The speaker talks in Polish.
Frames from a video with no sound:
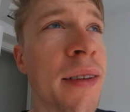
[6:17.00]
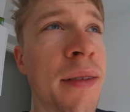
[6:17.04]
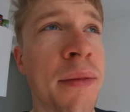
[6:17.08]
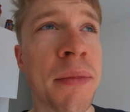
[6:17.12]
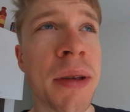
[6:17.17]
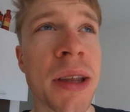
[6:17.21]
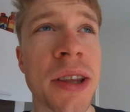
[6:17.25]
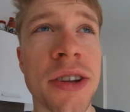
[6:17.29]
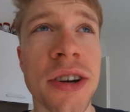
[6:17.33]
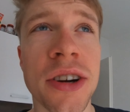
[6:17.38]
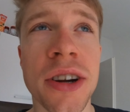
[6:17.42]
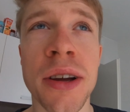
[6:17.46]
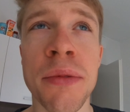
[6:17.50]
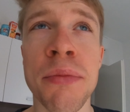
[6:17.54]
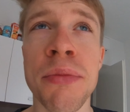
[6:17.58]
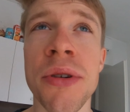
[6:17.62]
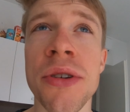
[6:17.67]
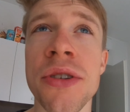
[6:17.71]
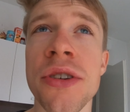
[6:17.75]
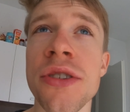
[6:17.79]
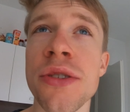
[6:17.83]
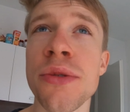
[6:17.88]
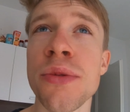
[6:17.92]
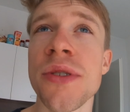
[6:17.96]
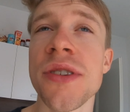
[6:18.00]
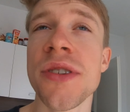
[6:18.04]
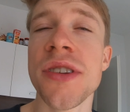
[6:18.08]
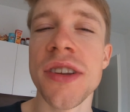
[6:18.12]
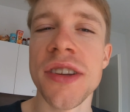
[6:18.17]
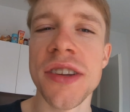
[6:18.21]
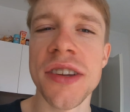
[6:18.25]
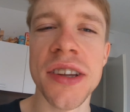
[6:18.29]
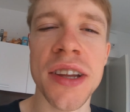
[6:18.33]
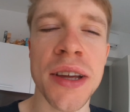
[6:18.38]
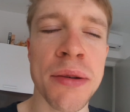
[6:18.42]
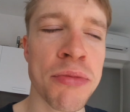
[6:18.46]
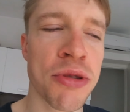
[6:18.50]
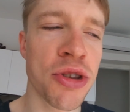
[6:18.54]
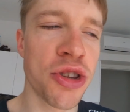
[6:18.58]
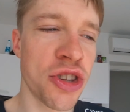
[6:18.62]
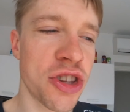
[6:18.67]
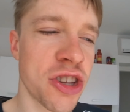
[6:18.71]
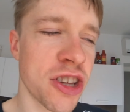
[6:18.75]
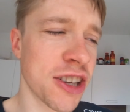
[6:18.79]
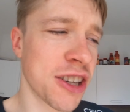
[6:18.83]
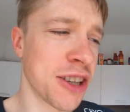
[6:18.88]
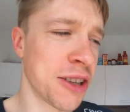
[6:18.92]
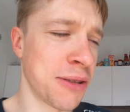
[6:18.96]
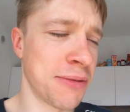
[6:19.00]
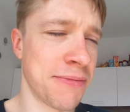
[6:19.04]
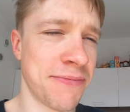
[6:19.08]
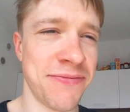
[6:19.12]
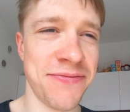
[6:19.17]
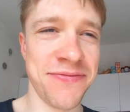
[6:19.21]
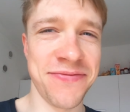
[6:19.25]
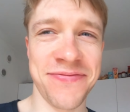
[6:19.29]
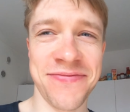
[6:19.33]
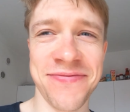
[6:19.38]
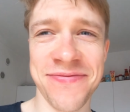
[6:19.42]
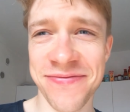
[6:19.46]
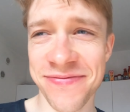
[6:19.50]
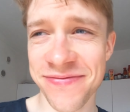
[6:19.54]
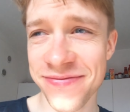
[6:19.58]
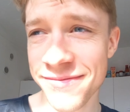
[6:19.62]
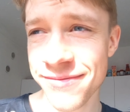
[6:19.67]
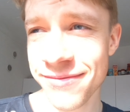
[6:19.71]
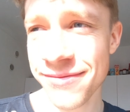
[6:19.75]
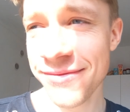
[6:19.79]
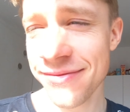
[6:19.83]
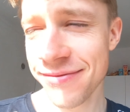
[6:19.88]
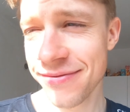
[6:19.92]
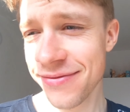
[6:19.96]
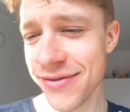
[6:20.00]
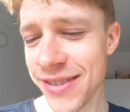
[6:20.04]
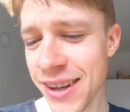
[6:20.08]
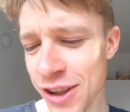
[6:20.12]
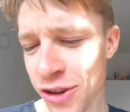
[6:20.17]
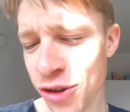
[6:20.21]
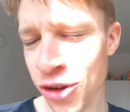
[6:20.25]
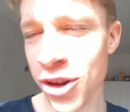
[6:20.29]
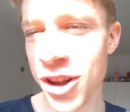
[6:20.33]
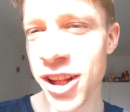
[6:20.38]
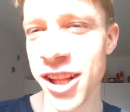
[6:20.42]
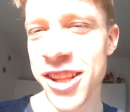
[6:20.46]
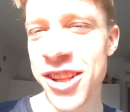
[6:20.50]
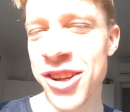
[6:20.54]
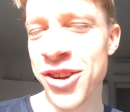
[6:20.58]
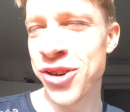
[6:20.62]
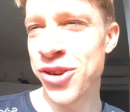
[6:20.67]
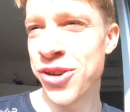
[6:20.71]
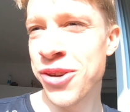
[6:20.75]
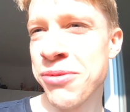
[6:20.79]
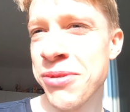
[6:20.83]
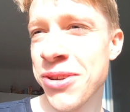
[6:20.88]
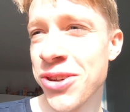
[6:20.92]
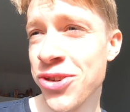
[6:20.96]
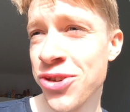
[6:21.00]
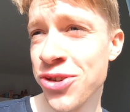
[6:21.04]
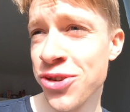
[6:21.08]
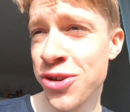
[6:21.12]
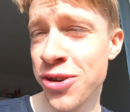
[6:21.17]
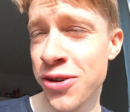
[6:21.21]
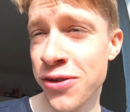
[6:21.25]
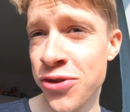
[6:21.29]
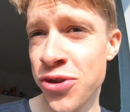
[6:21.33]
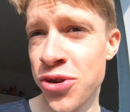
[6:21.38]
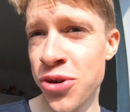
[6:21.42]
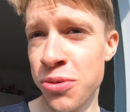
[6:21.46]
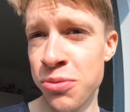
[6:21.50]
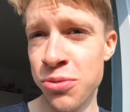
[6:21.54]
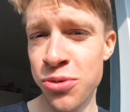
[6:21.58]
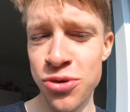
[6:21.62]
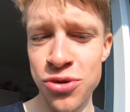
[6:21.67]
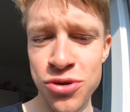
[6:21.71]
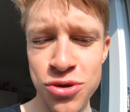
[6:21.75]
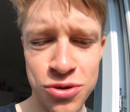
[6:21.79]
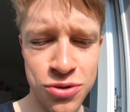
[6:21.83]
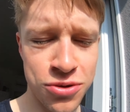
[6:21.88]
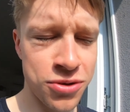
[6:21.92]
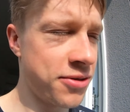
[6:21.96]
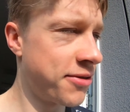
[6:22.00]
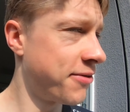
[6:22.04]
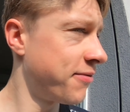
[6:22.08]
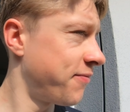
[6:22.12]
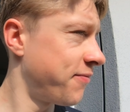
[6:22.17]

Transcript: Mnie trochę poniosło ze snem dzisiaj. Ale to dlatego, że mnie Krzysztof nie obudził.